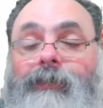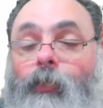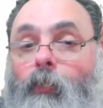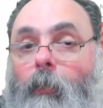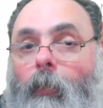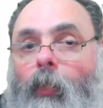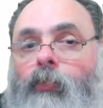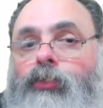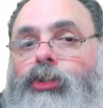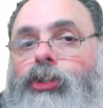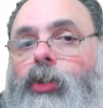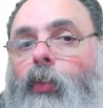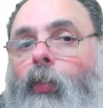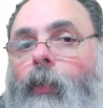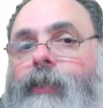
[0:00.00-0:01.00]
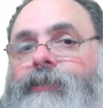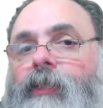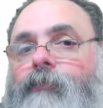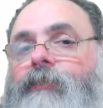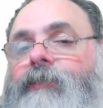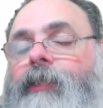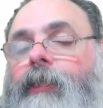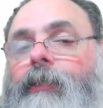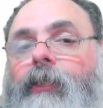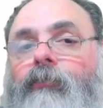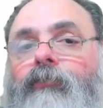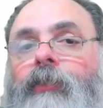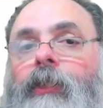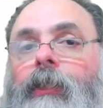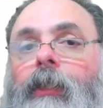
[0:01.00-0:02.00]
Tem um monte de coisa que você tem que
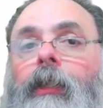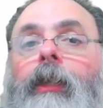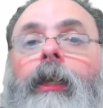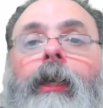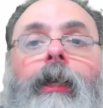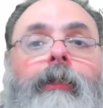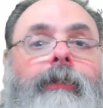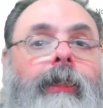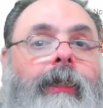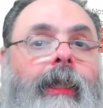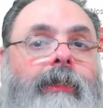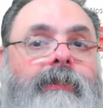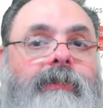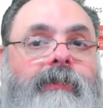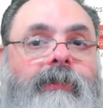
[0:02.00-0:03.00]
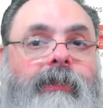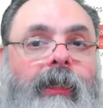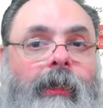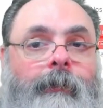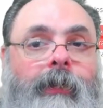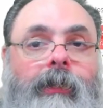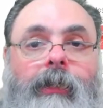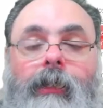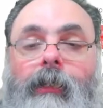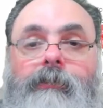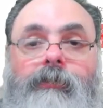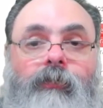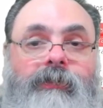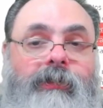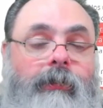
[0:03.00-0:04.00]
definir naquele sistema que,
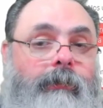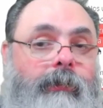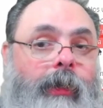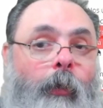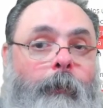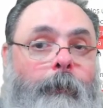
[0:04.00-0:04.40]
se você der um